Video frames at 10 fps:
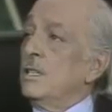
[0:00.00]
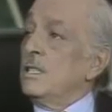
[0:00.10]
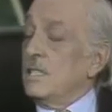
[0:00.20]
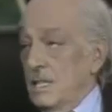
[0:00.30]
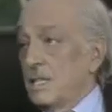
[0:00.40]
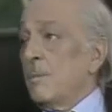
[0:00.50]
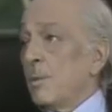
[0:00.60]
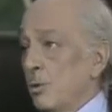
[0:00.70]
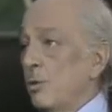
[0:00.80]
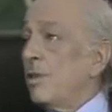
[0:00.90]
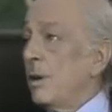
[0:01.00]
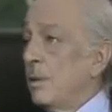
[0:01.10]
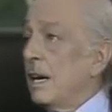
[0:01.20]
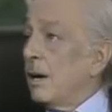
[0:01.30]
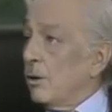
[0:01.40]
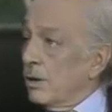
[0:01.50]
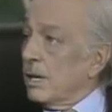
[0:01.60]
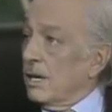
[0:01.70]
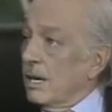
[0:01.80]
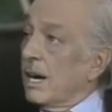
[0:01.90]
Si se produce el milagro
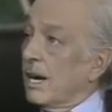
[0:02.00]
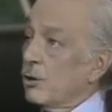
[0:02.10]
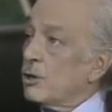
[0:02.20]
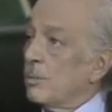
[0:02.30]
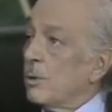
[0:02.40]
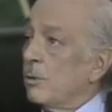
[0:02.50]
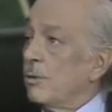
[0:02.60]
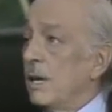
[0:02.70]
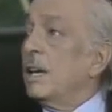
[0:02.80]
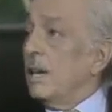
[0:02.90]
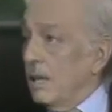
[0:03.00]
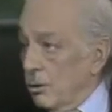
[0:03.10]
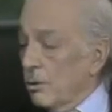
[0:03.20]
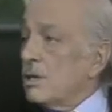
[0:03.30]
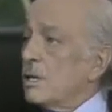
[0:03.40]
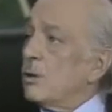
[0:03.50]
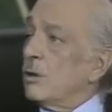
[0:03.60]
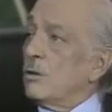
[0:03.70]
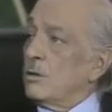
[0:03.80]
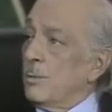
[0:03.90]
de que el engaño se produce, entonces es
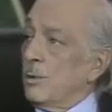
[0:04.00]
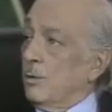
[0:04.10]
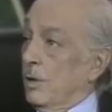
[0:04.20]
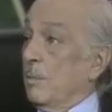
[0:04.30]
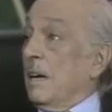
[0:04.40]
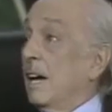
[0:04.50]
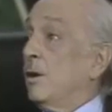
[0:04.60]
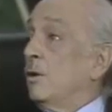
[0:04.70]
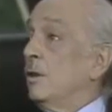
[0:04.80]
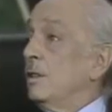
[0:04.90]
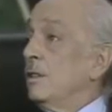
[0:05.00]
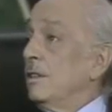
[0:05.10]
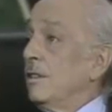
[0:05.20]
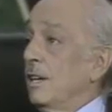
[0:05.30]
cuando se produce el milagro del